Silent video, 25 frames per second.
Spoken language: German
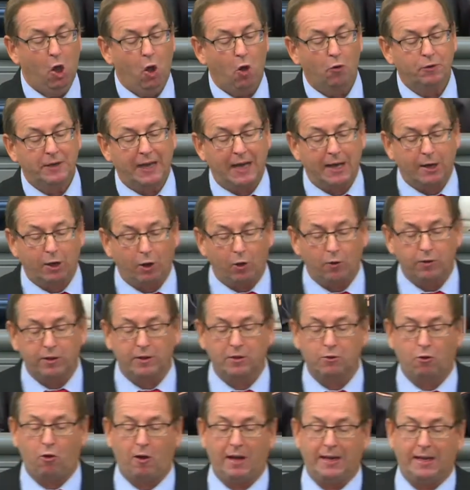und der
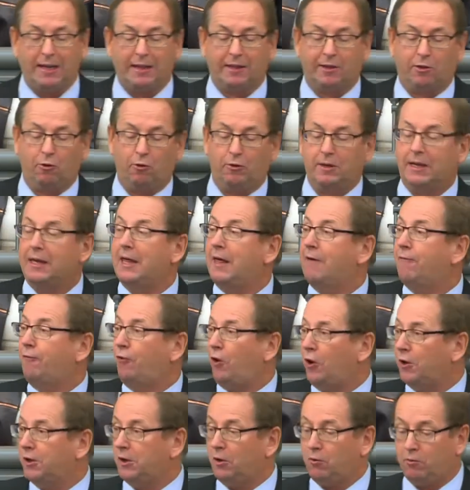Großen Koalition ihre
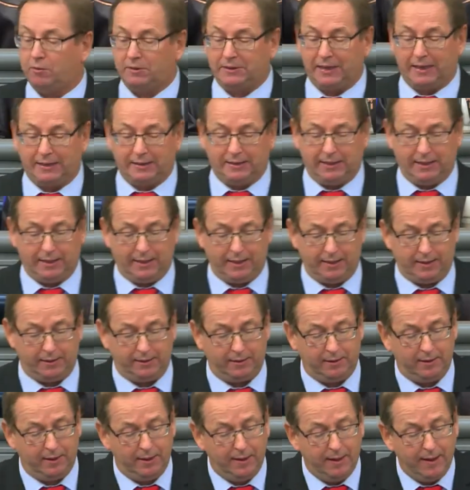Forderungen
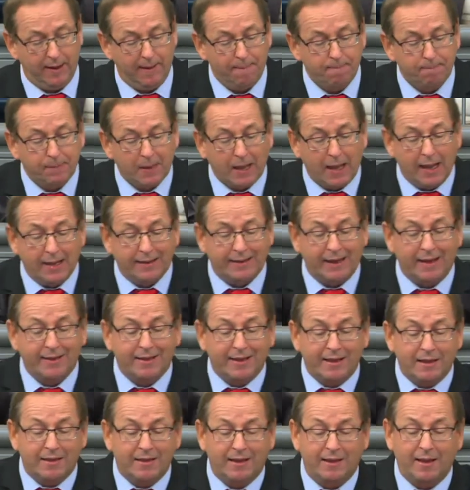diktieren. Das
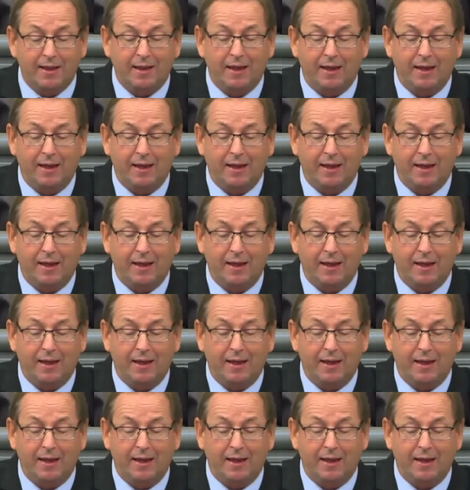ist